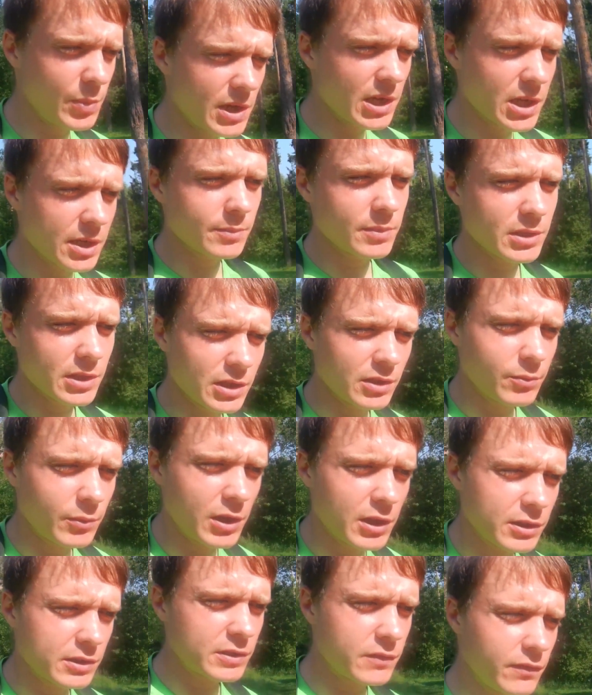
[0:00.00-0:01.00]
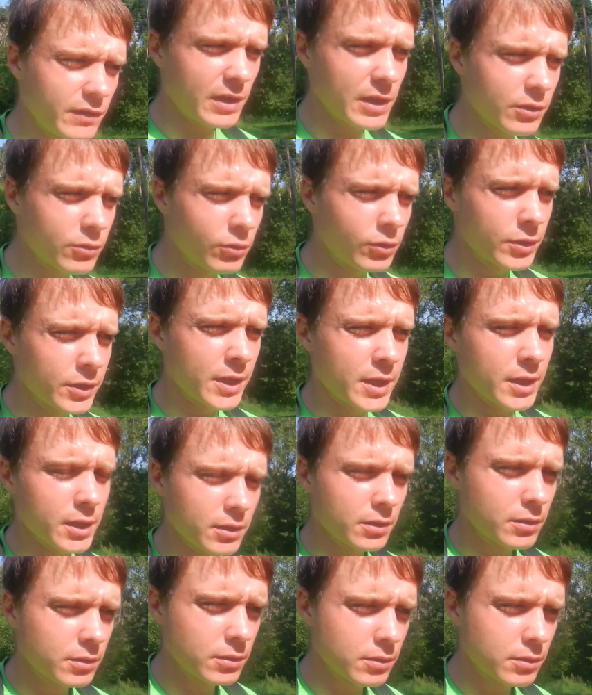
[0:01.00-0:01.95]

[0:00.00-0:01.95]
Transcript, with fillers: Бегом занимаюсь два года.